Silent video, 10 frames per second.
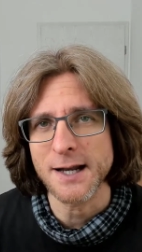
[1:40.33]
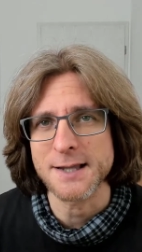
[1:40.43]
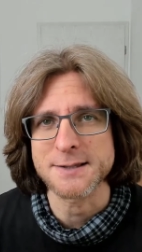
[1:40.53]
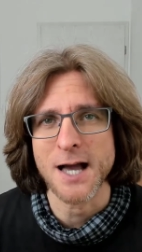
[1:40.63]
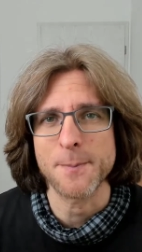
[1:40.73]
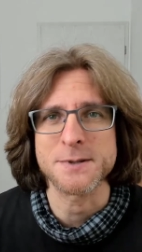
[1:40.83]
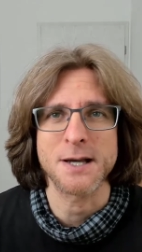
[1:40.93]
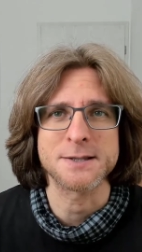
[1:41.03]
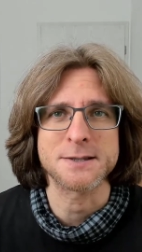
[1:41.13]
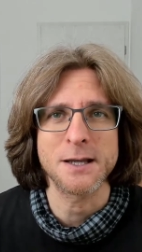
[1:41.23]
Allerdings gab es
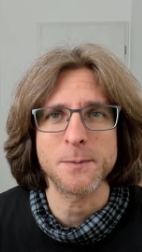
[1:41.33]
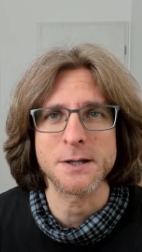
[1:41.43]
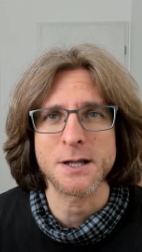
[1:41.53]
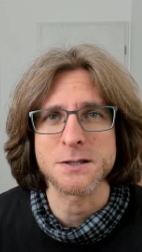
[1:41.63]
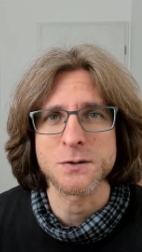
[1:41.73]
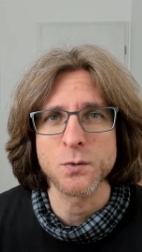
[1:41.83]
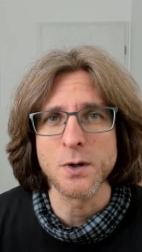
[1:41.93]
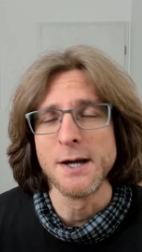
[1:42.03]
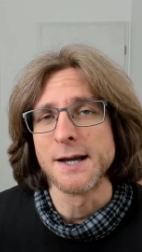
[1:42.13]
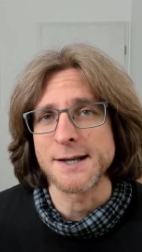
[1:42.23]
ein Statement dazu,